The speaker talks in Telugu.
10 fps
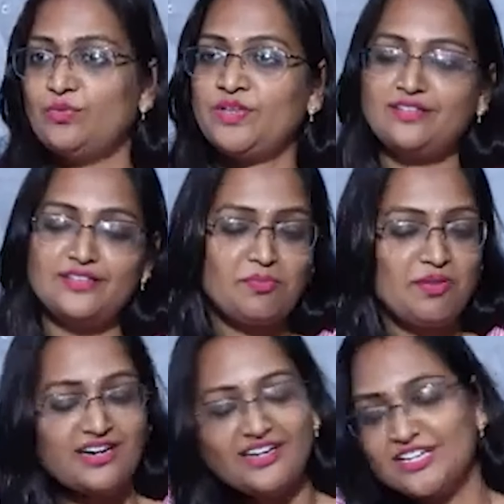నువ్వు ఎంత
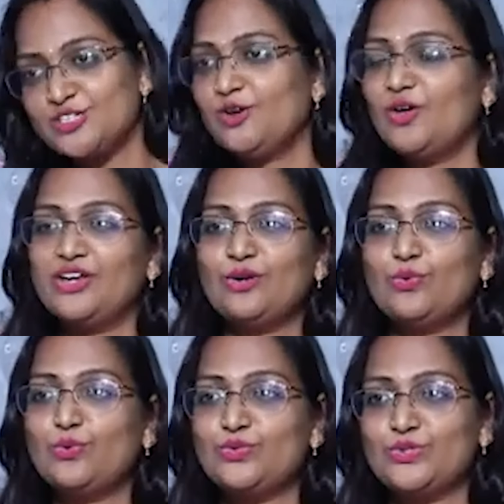మెడిటేషన్లో అయినా
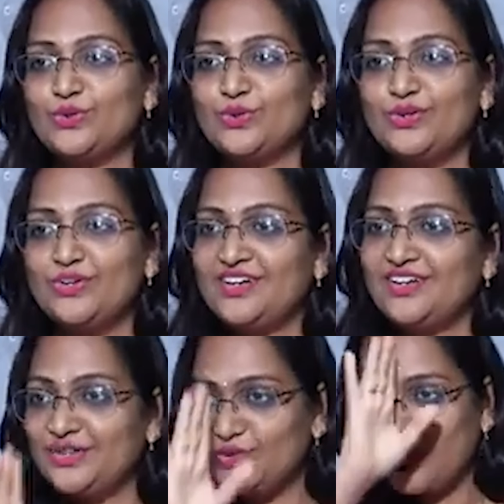కూర్చో
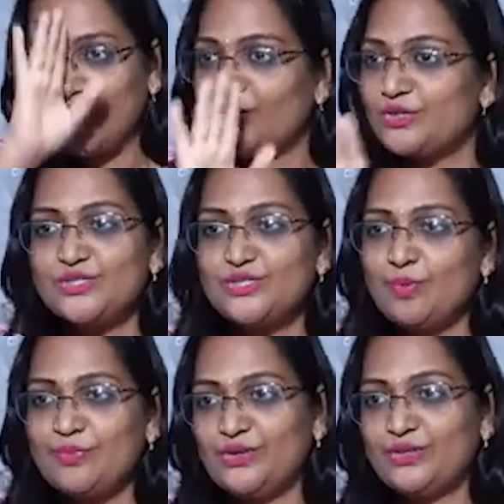యూ కెనాట్
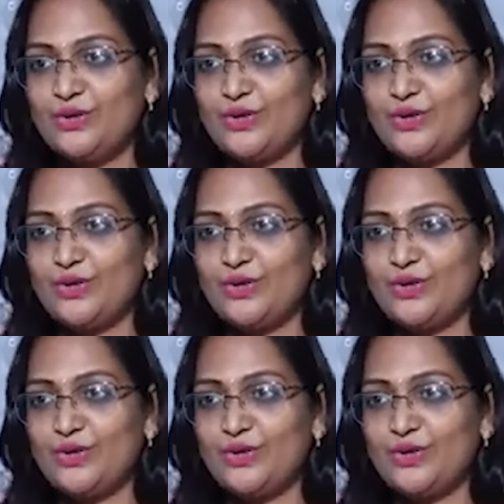స్టాప్ యువర్